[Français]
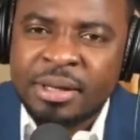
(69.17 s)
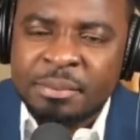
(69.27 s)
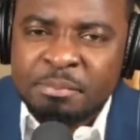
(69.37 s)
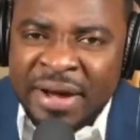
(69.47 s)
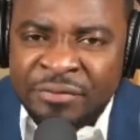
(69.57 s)

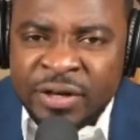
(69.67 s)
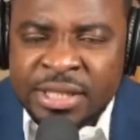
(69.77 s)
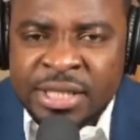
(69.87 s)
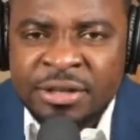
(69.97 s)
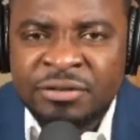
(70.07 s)
BAF
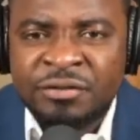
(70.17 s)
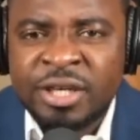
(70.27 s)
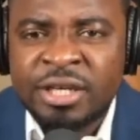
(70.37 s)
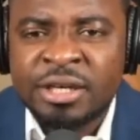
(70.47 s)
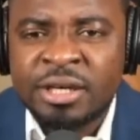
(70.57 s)

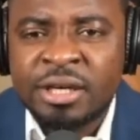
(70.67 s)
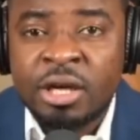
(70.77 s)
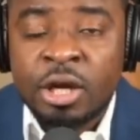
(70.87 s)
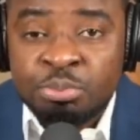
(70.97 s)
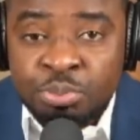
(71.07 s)
signifie
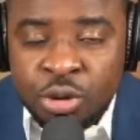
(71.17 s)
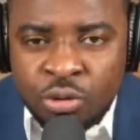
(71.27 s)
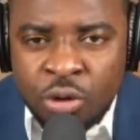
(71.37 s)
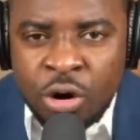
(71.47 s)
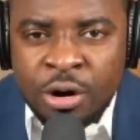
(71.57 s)

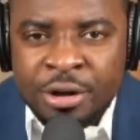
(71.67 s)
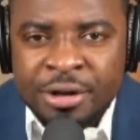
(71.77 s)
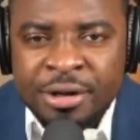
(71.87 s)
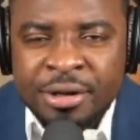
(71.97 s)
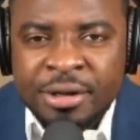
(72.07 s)
Bureau
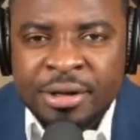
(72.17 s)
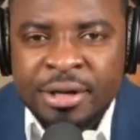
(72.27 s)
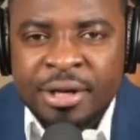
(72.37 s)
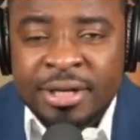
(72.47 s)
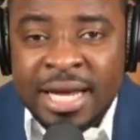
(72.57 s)

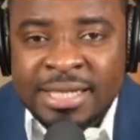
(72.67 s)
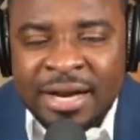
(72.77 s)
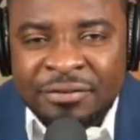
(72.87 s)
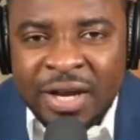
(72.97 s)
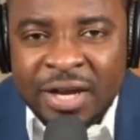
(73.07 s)
des
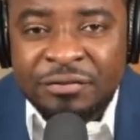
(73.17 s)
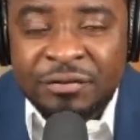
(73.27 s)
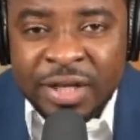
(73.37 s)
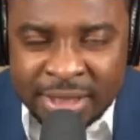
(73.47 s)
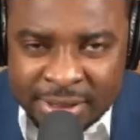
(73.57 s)
affaires
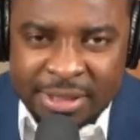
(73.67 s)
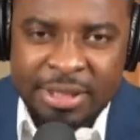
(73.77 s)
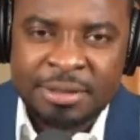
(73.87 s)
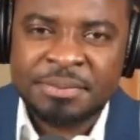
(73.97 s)
financières.